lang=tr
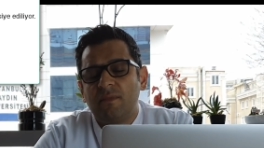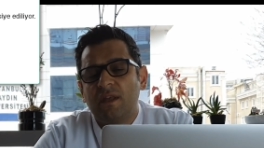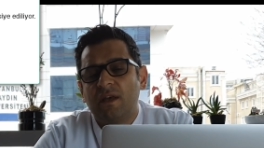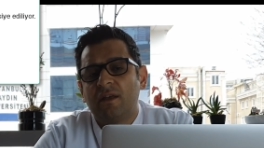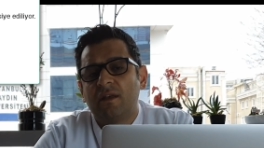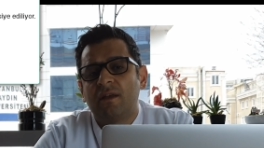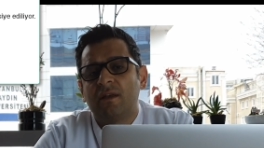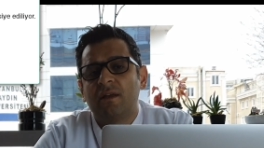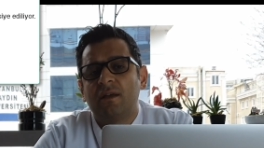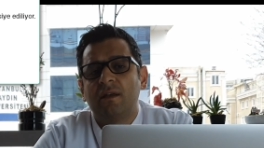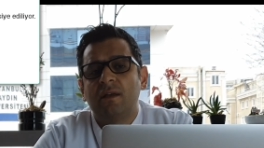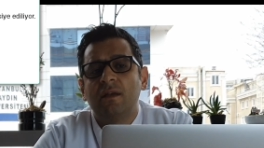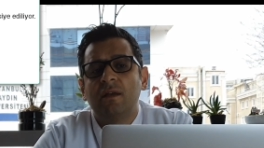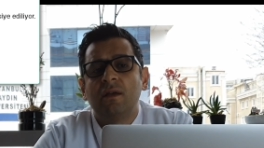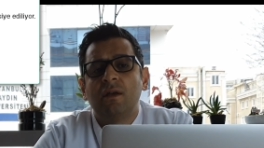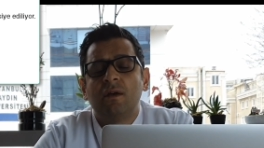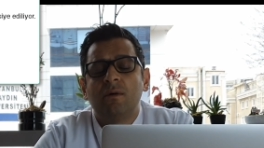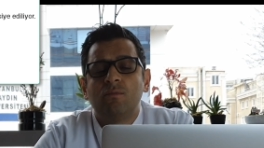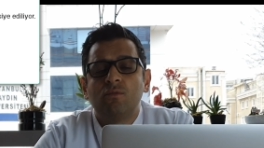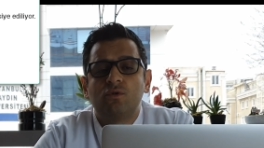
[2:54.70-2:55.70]
e,
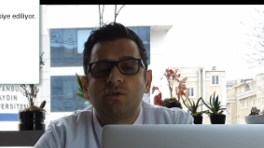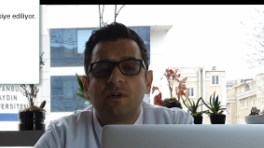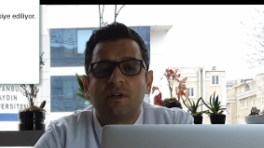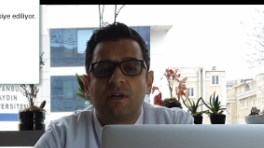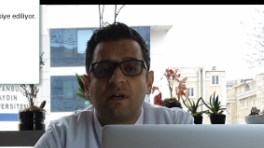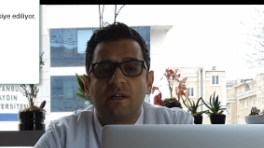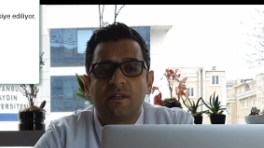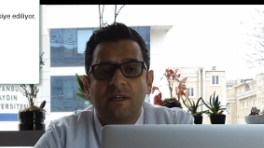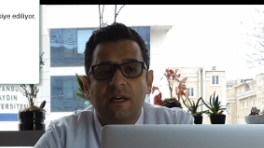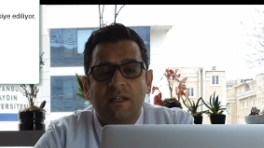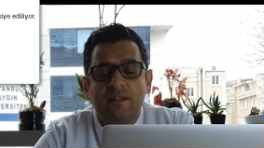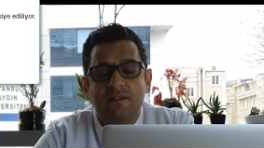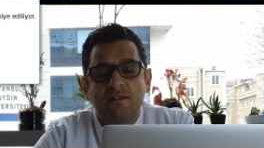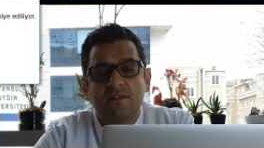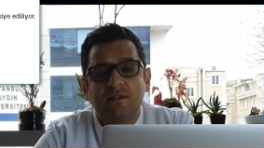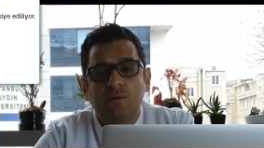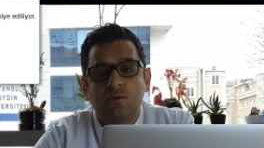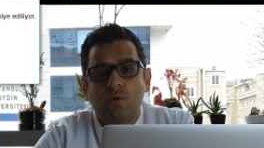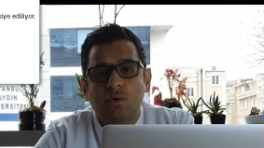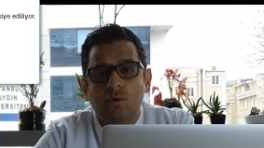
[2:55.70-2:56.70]
mutlaka
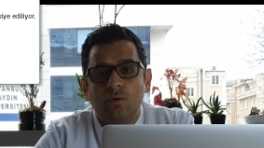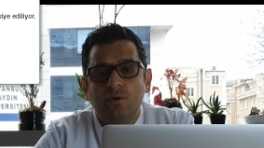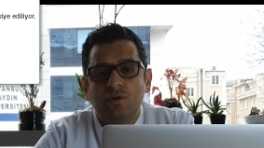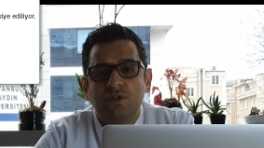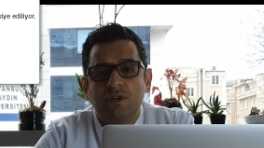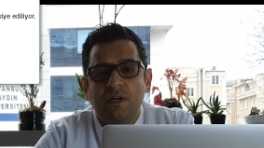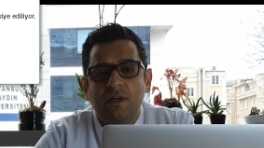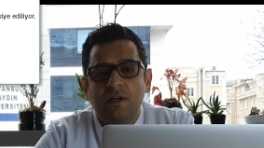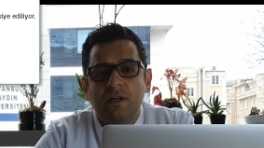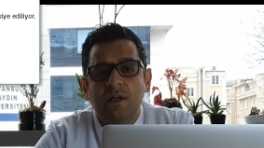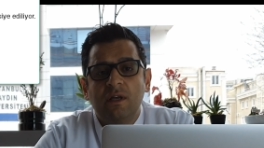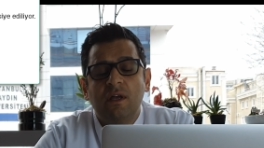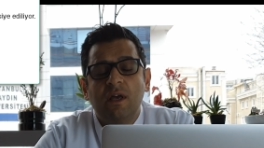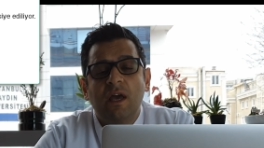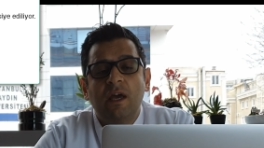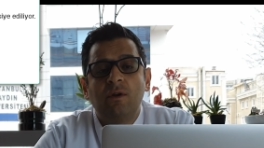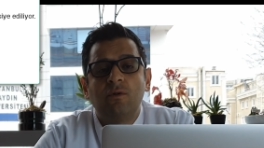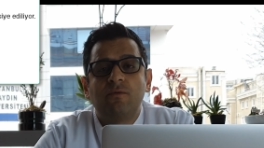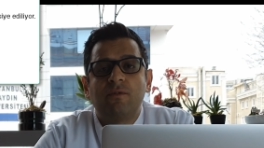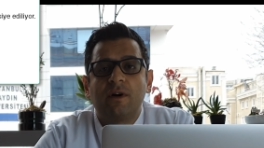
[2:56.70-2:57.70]
kendisini koruyacak
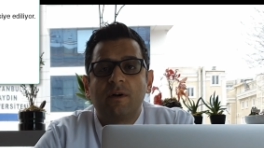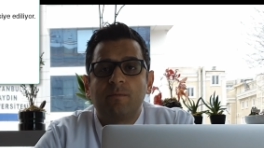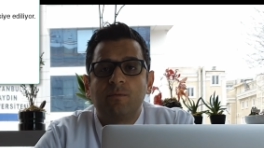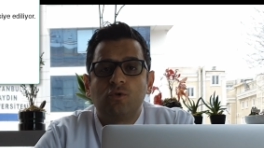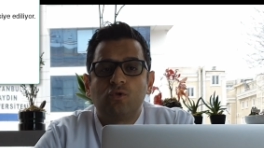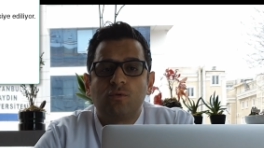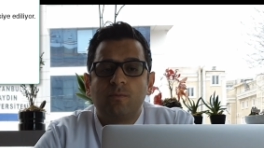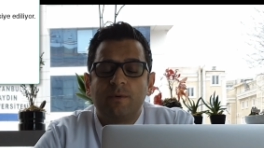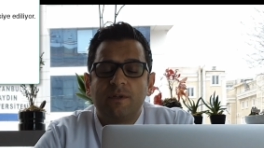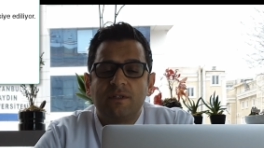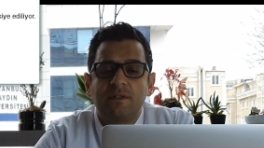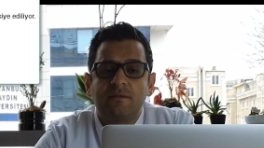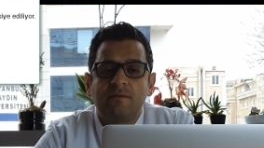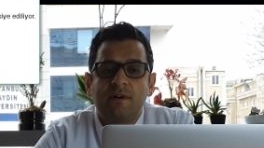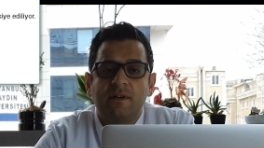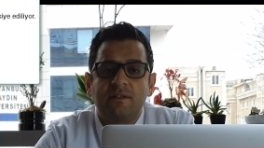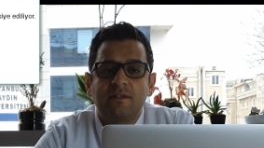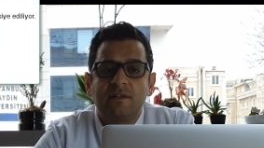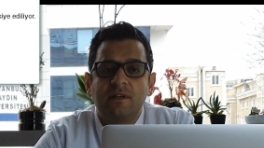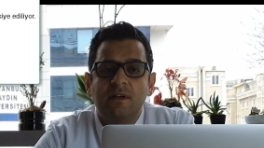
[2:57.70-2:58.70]
en ufak bir şüphesi
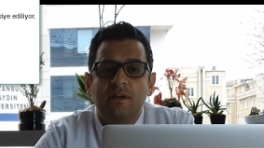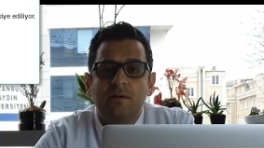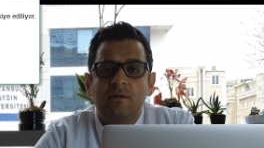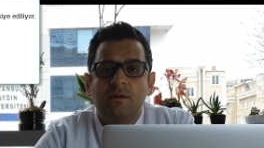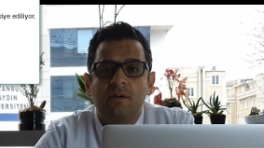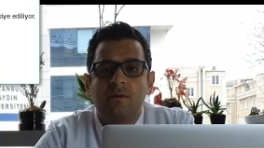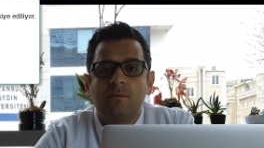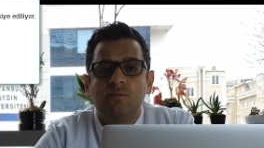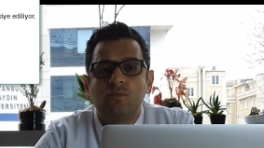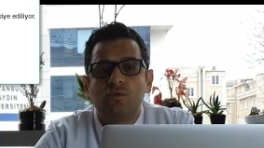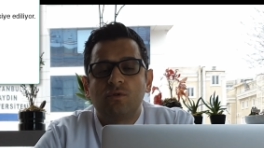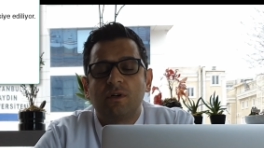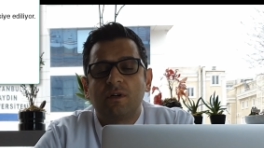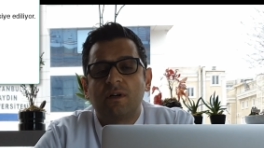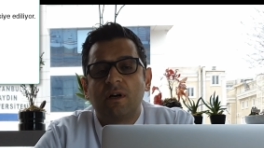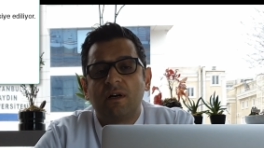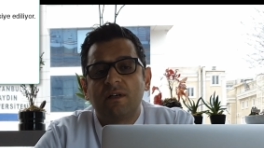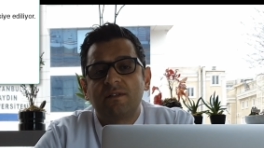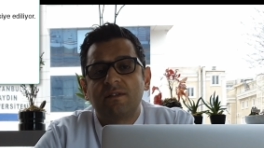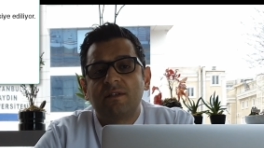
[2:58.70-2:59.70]
varsa e,
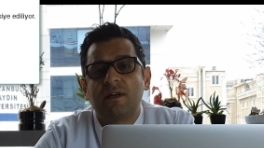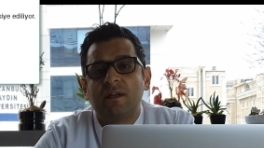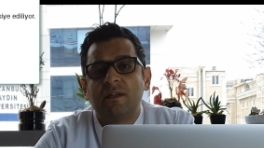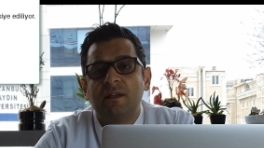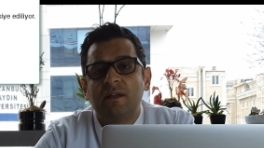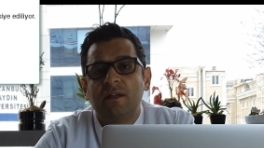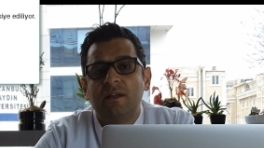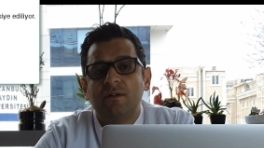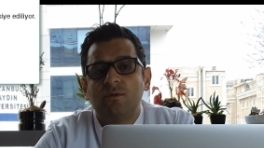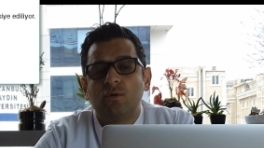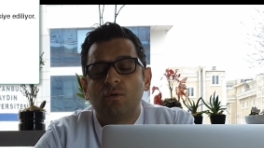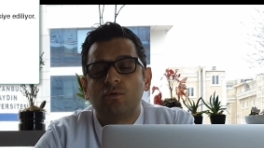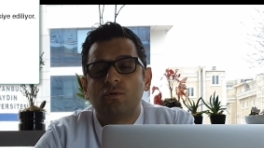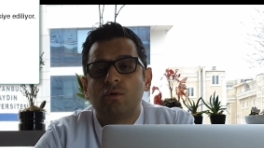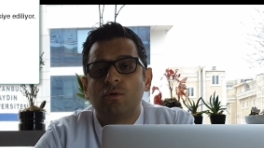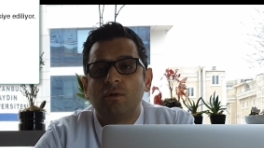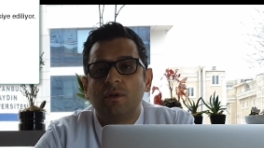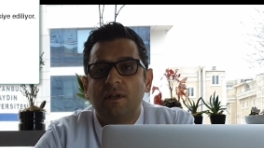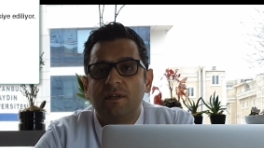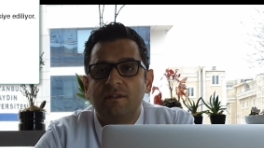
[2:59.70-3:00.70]
mutlaka hastane ile
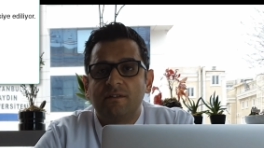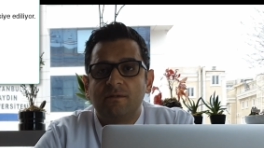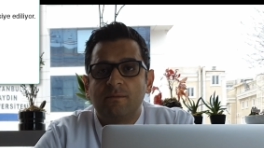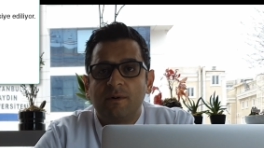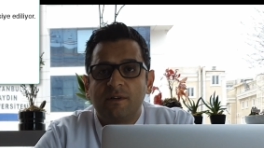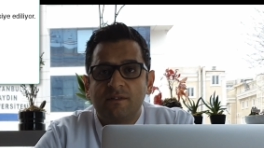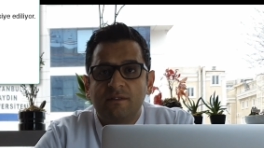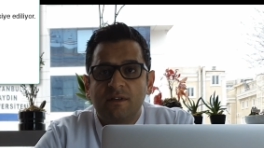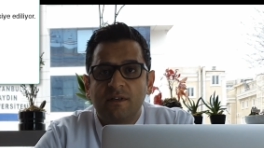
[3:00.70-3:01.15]
doktor ile irtibata